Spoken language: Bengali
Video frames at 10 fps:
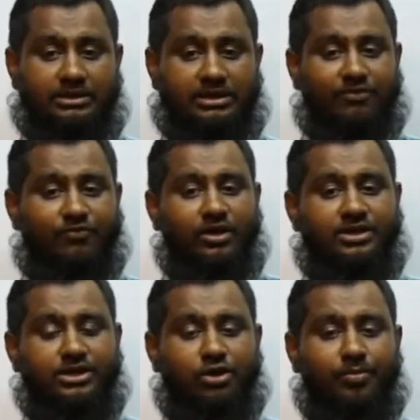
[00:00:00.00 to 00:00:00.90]
যার ফলে
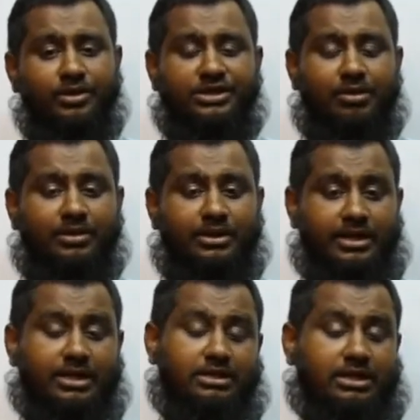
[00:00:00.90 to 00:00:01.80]
যেটি হবে যে আমাদের
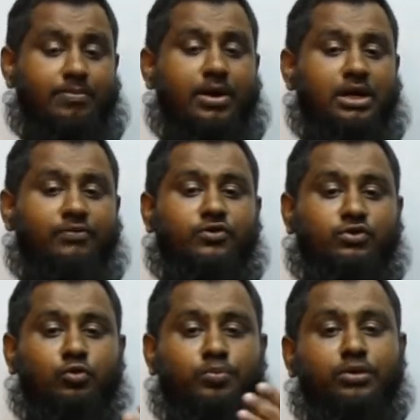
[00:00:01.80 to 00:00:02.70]
এখান থেকে ভালো
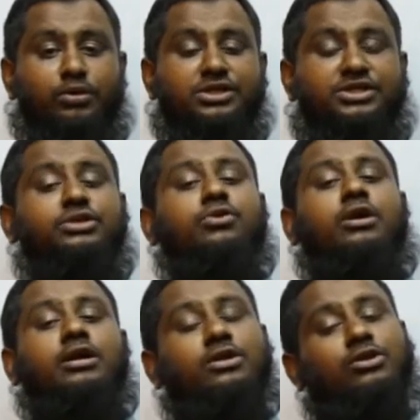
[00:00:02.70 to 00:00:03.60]
ফসল উৎপাদন নিশ্চিত
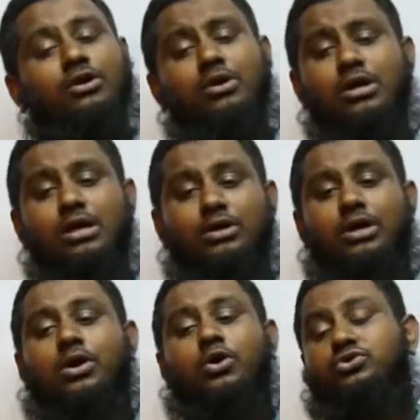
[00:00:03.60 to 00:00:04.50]
করাটা কিন্তু
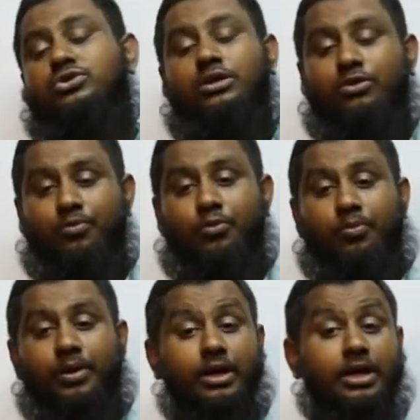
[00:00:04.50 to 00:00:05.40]
কষ্টসাধ্য হয়ে
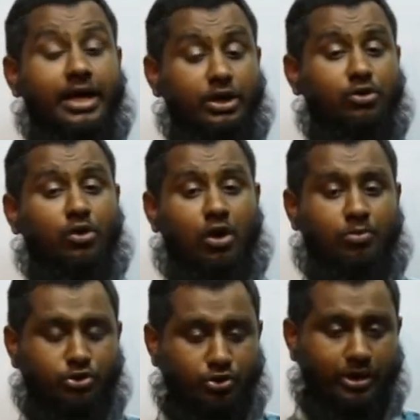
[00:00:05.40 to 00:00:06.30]
পড়বে এই জন্য
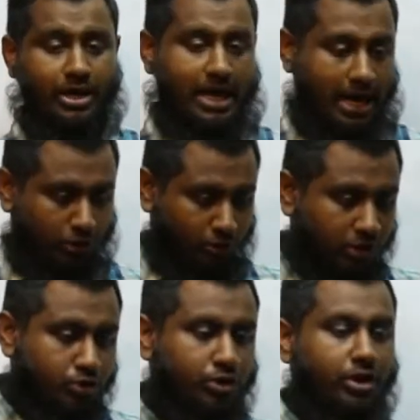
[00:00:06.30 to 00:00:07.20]
অবশ্যই একজন
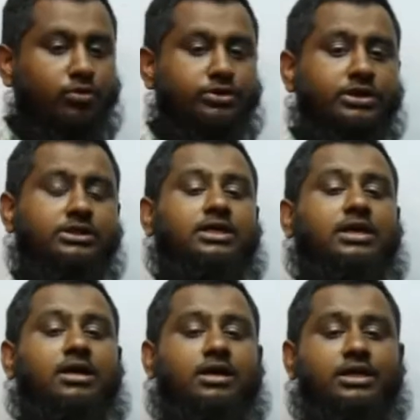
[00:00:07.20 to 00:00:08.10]
কৃষকের উচিত
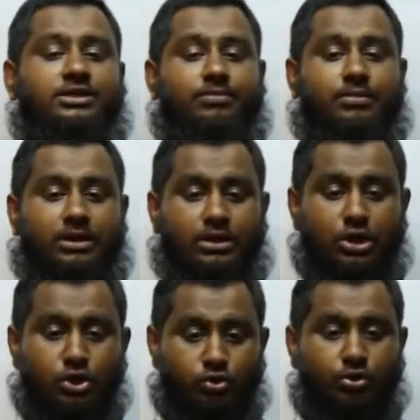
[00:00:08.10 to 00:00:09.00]
যারা আকাশে
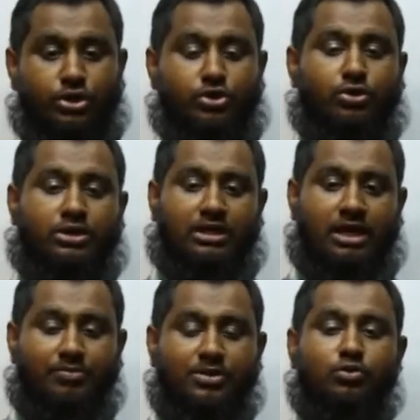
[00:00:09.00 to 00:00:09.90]
শুধু কৃষকরা যারা
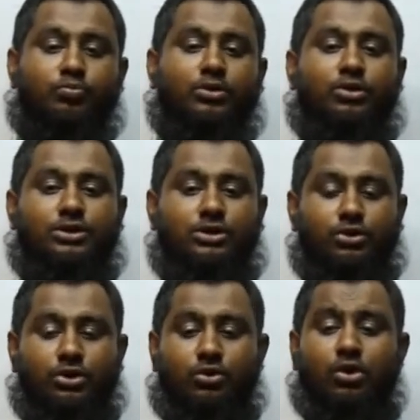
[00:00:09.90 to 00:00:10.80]
এই বীজ উৎপাদনের সাথে
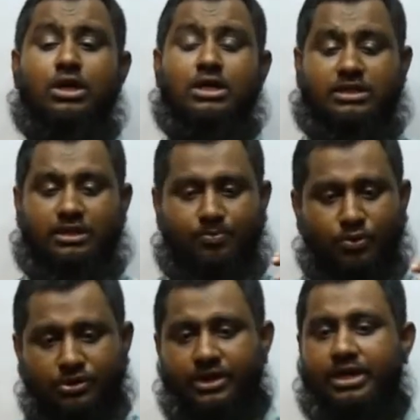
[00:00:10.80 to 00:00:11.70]
জড়িত তাদের
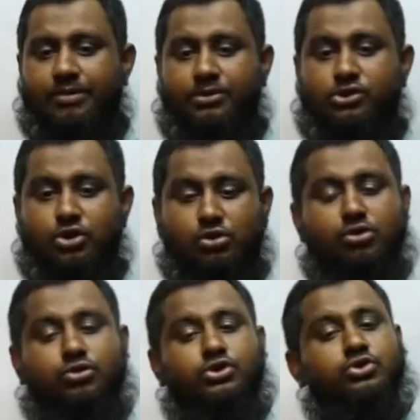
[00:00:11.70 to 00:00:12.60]
প্রত্যেকেরই বীজ
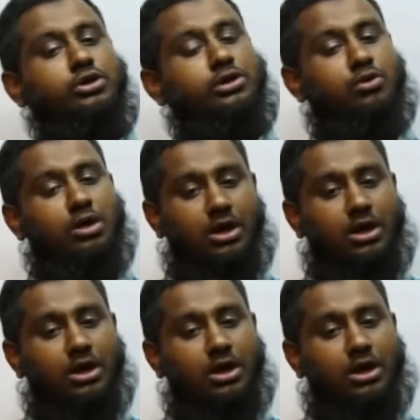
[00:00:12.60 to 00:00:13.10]
সংরক্ষণের সঠিক